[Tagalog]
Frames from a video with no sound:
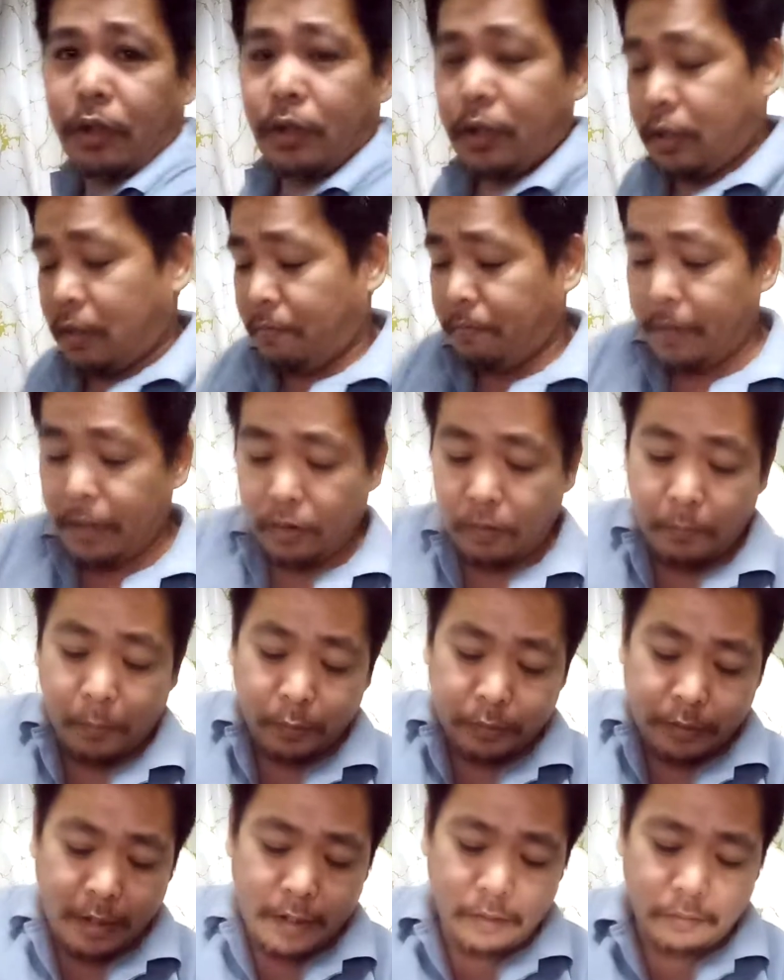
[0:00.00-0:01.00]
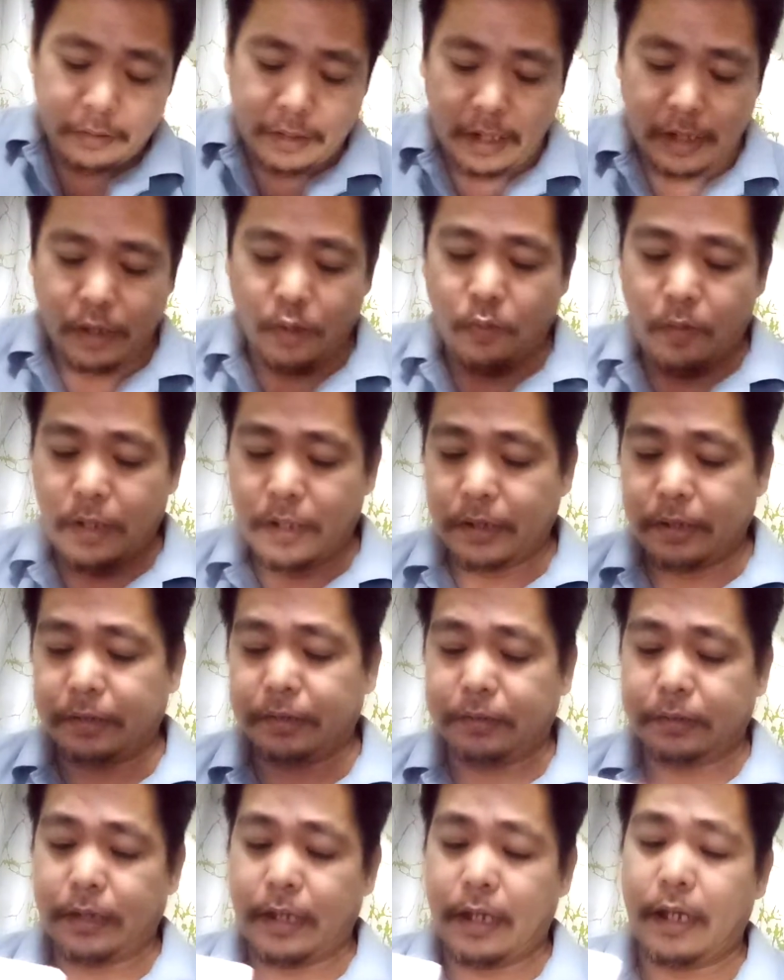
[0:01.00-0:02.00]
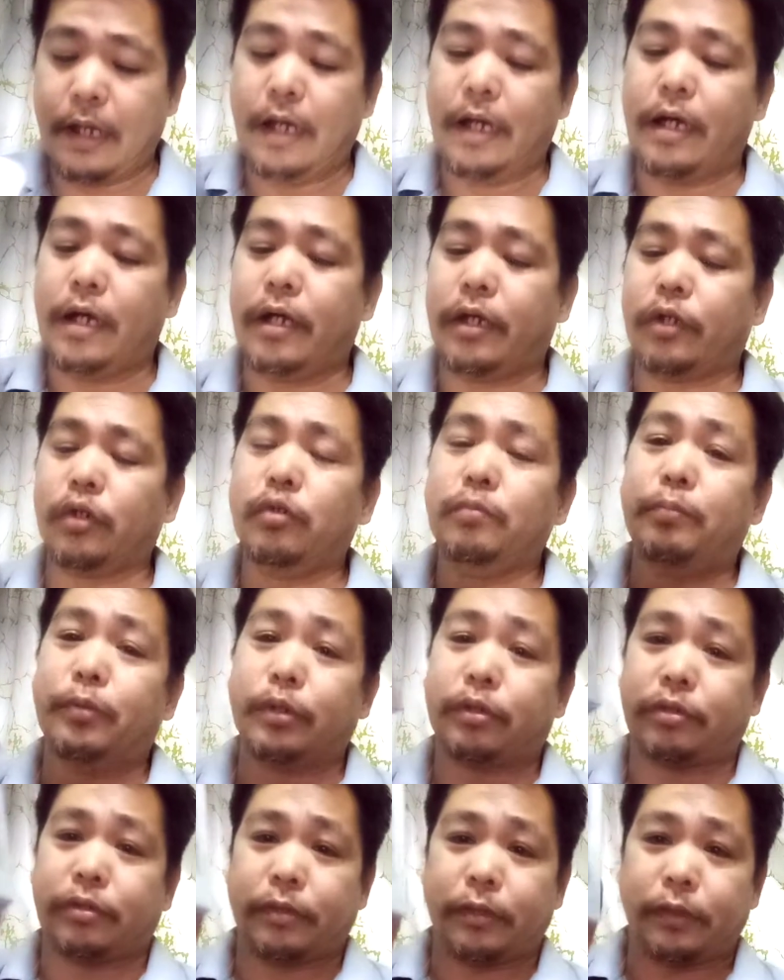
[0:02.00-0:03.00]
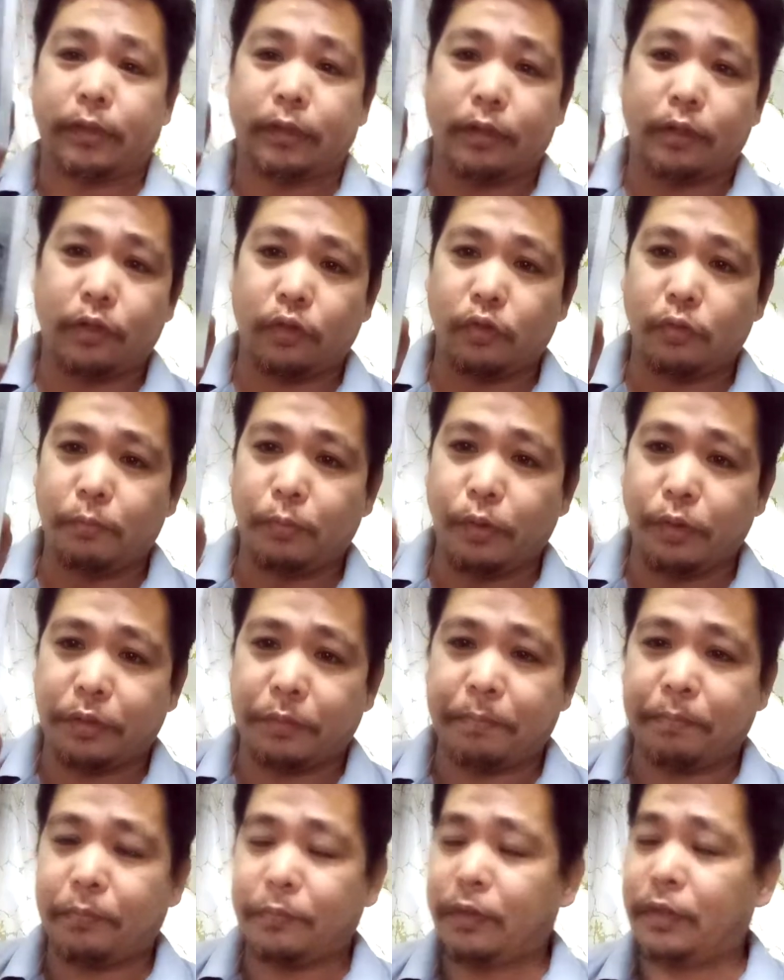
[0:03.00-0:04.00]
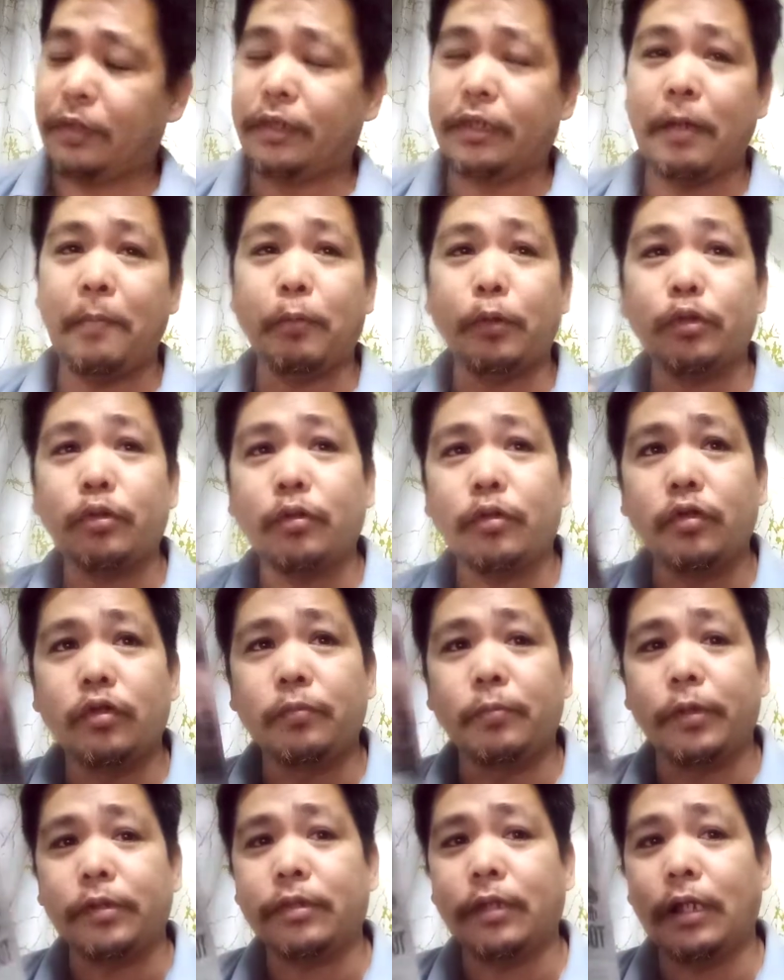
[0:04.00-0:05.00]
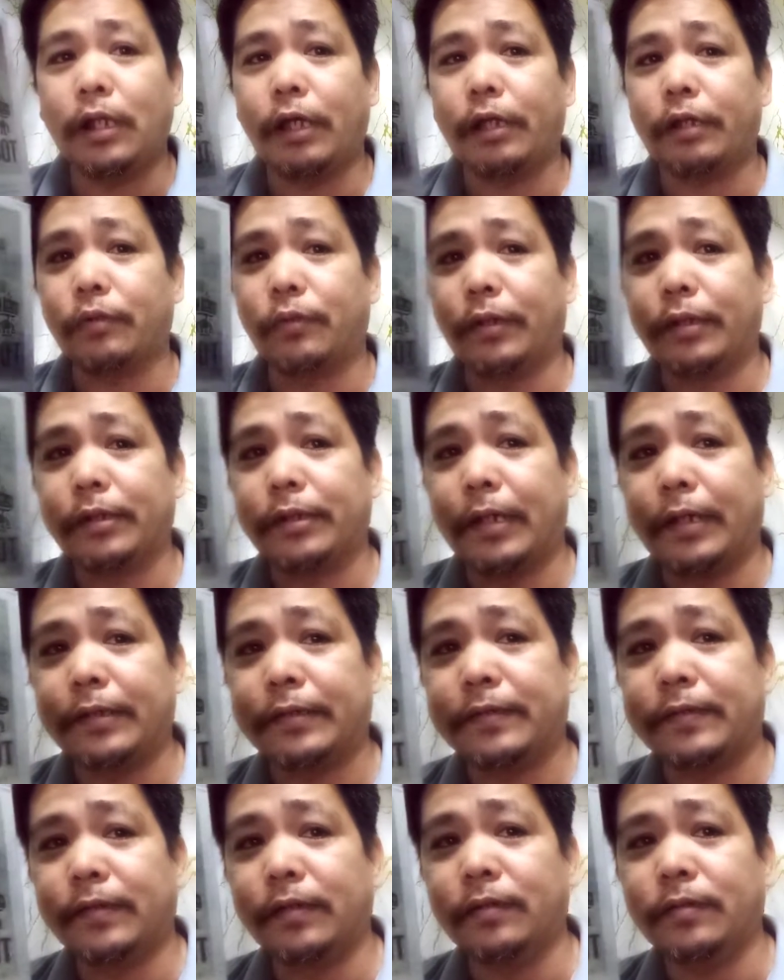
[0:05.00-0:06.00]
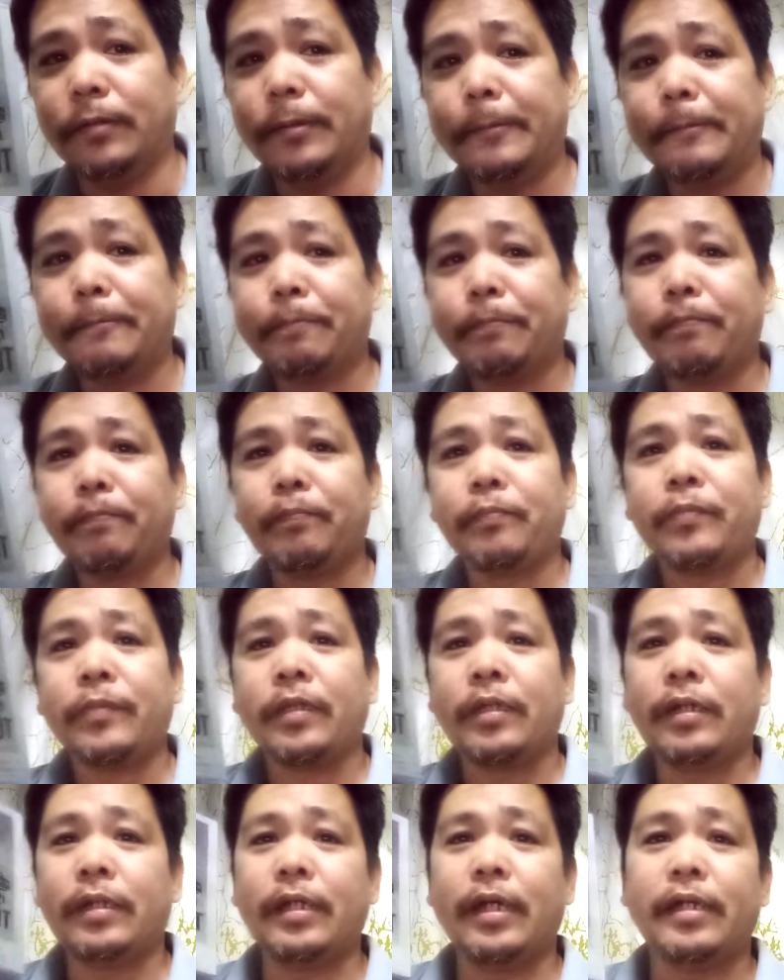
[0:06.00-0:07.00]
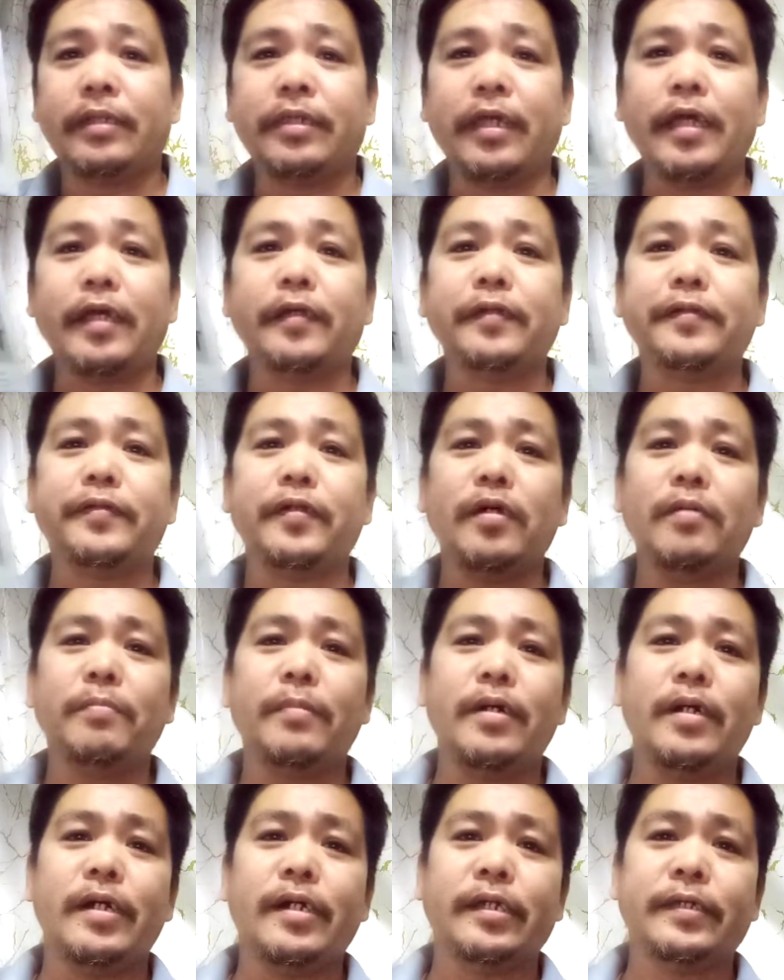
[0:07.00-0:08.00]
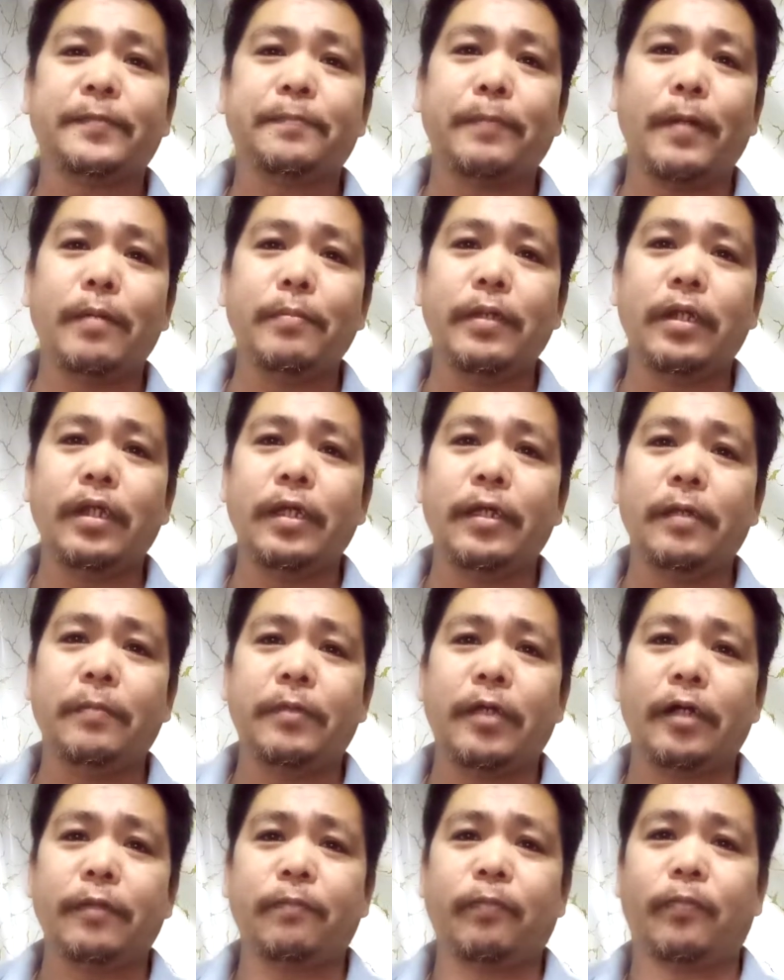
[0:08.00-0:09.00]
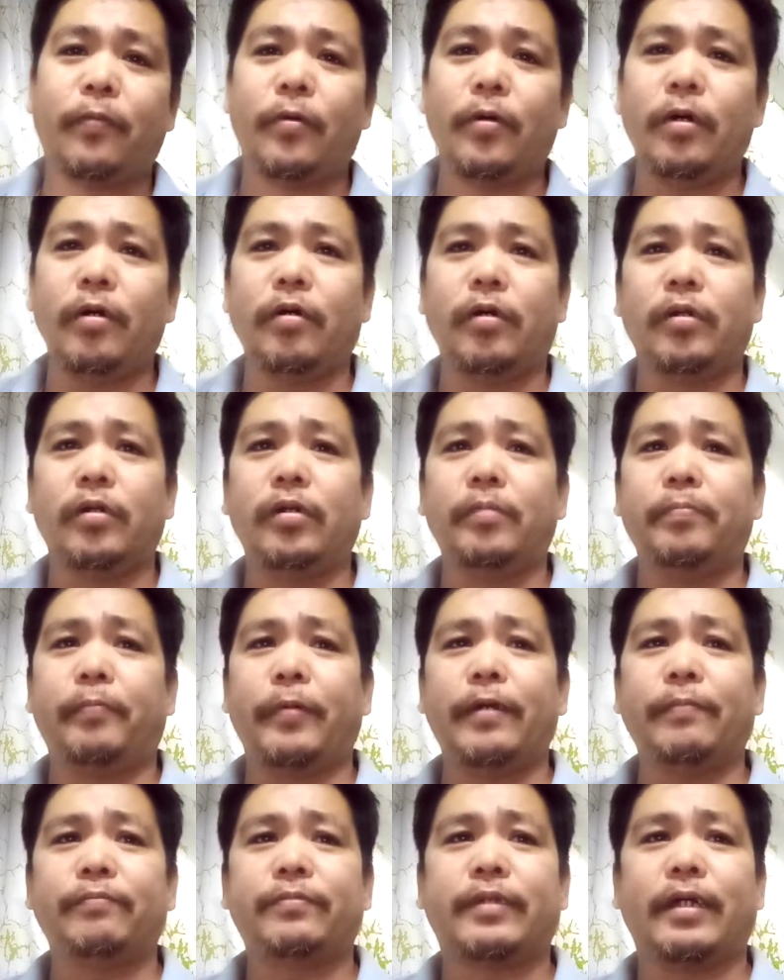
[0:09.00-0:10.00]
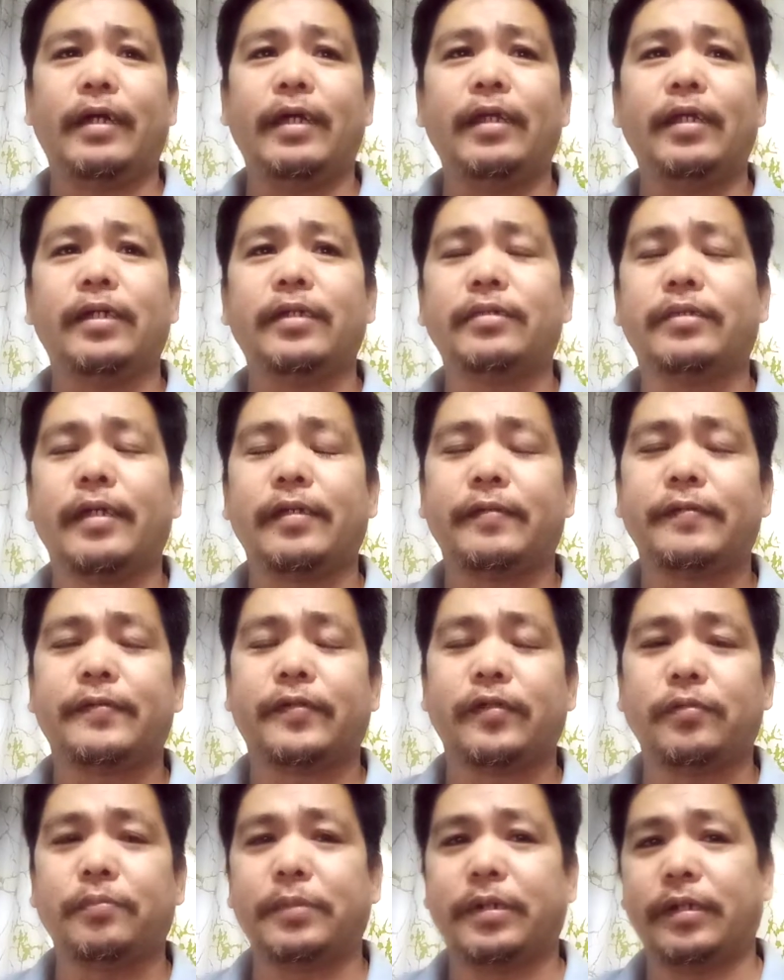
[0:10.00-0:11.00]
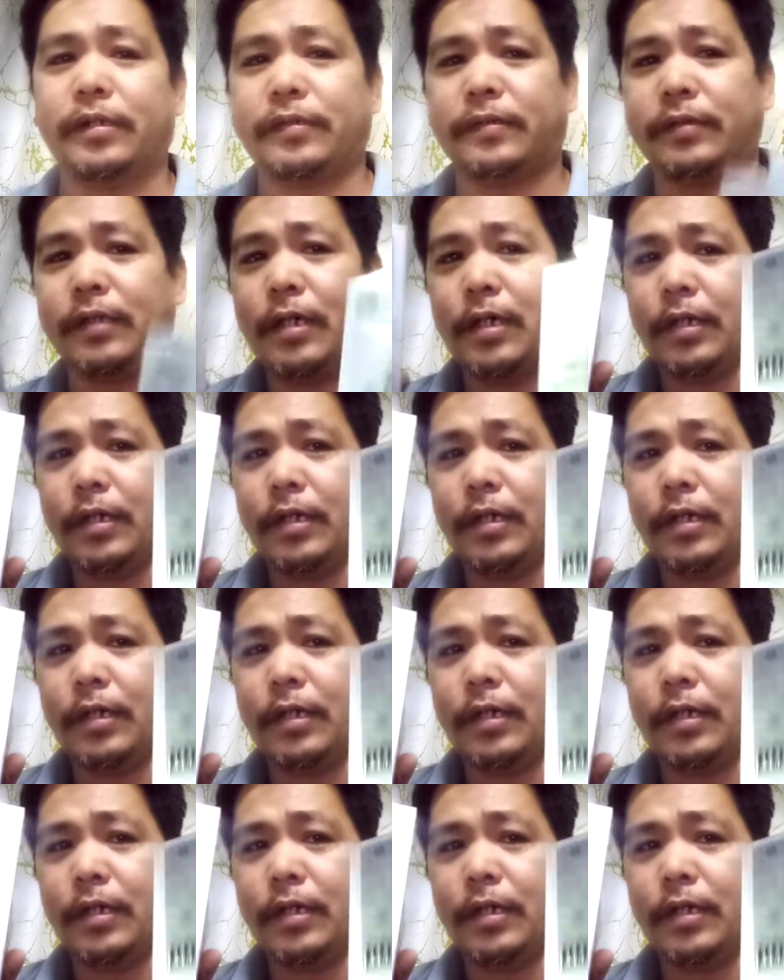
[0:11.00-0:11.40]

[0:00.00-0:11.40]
Meron po tayong dalawang uh, robot, robot. Hindi po to robot na laruan, guys, no? Yeah, thank you so much, family. That four from Thailand. Thank you so much.